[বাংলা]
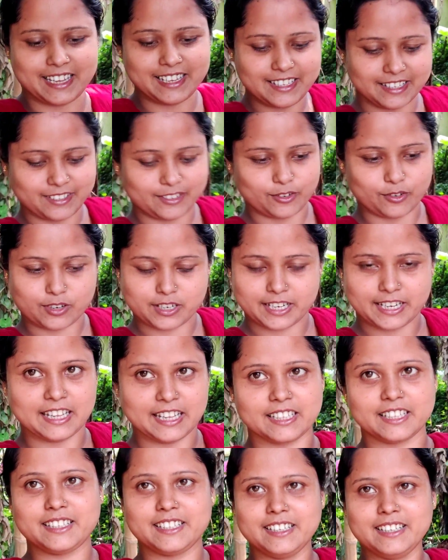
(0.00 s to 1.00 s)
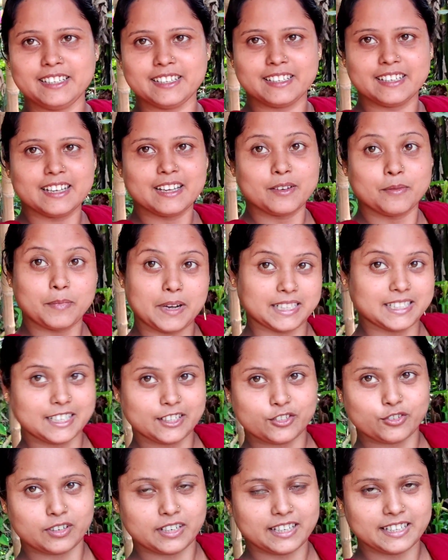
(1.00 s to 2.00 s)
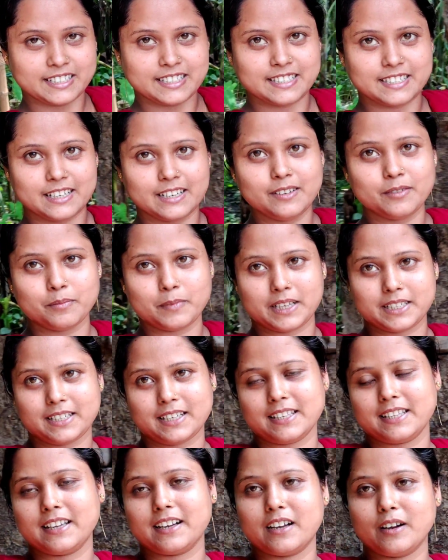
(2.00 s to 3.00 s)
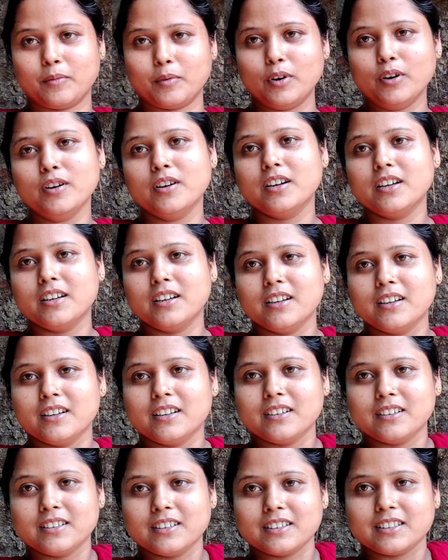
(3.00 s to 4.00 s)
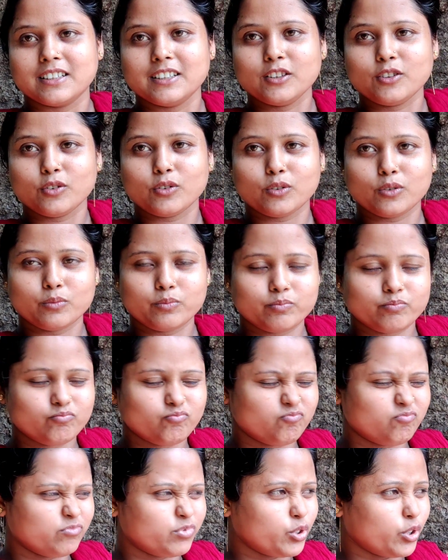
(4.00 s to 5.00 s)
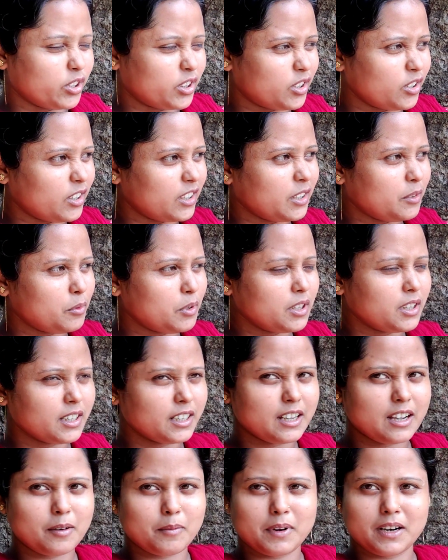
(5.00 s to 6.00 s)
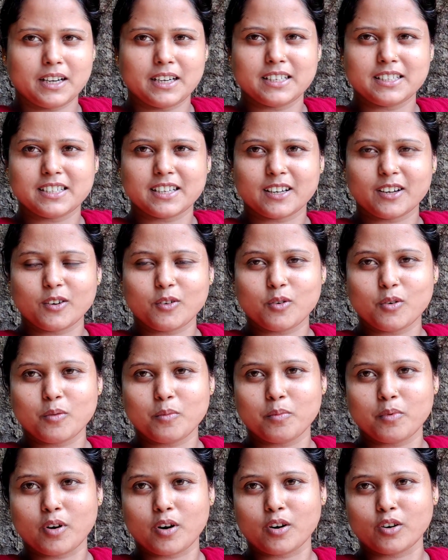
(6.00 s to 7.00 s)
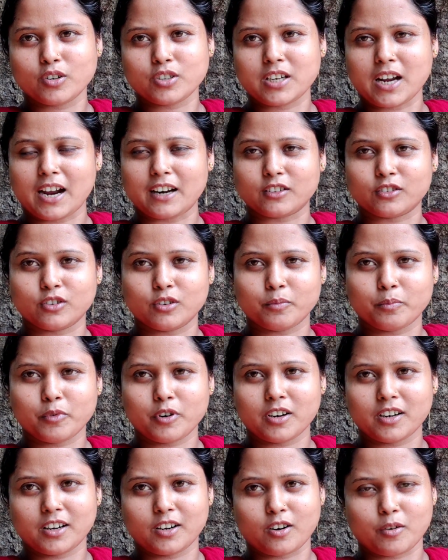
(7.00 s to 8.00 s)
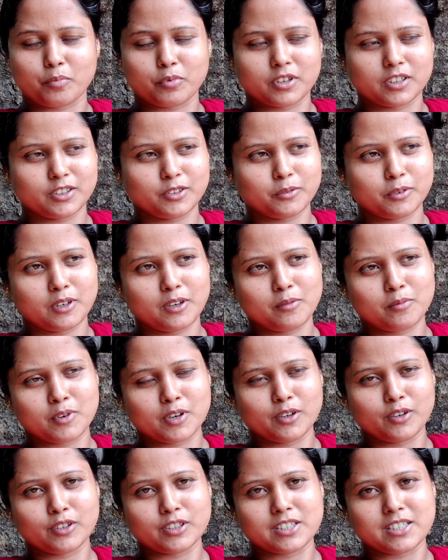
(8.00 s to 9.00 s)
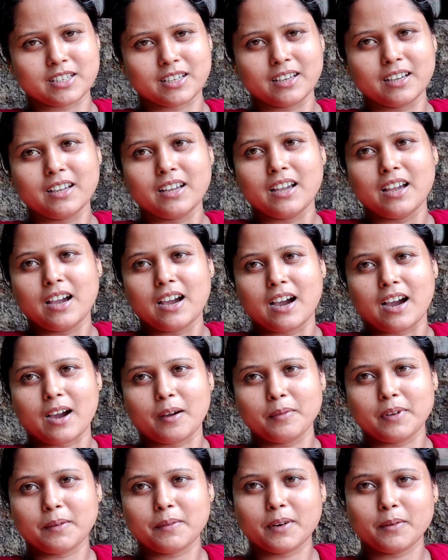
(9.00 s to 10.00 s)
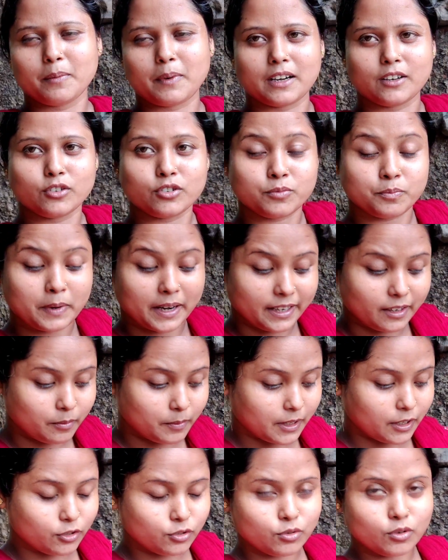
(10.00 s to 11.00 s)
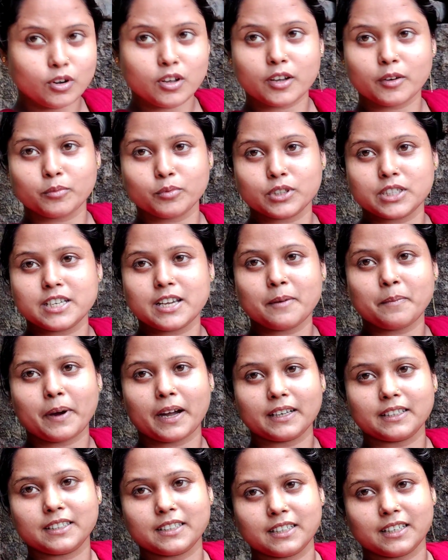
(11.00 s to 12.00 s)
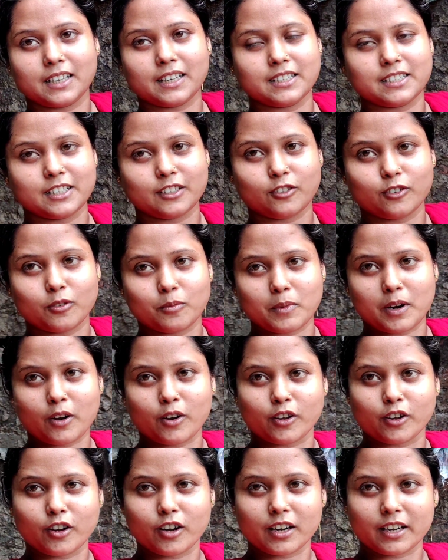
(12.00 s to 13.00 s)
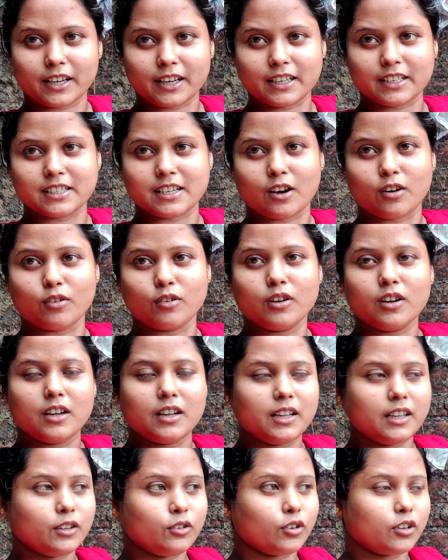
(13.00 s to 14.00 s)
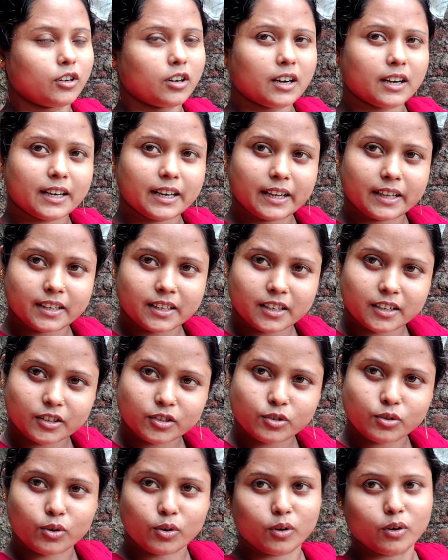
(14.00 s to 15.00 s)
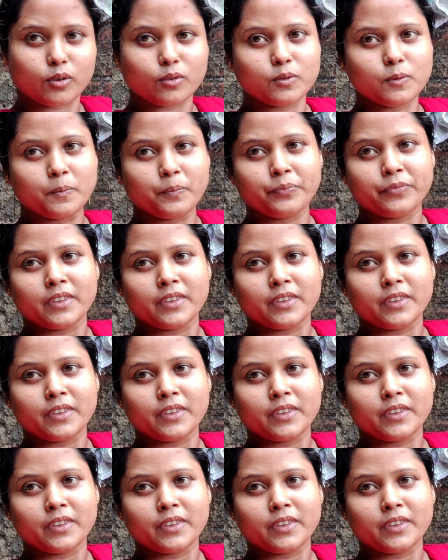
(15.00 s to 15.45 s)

যাই ওকে খেতে দিই বাজার চলে এসছে বাজার দেখাবো কিন্তু সত্যি কথা বলতে কি আমার নিজেকে খুব বড় স্বার্থপর আর অপরাধী বলে মনে হচ্ছে আমি আমার মানুষ বাড়ির মানুষগুলোকে বুঝিয়ে পারছি না যে তোমরা ওই ঘরটায় যাও ওই ঘরটায় গিয়ে শোও